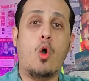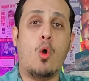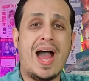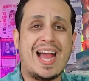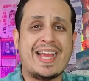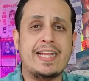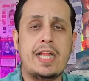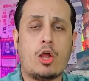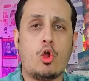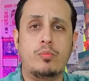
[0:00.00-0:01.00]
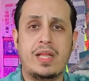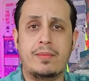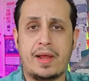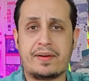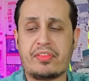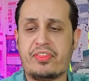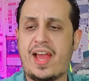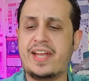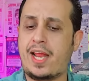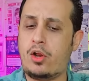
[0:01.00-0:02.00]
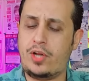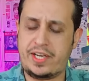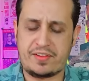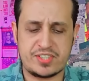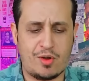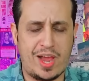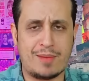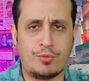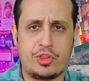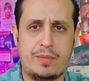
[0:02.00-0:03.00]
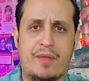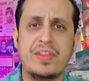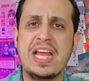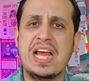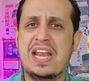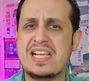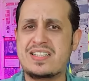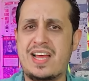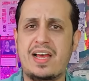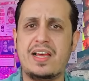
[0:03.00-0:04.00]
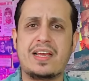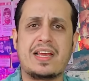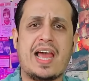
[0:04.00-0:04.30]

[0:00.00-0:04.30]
أؤكد لكم للمرة الثانية لأنه نحن في زوايا مظلمة لسنا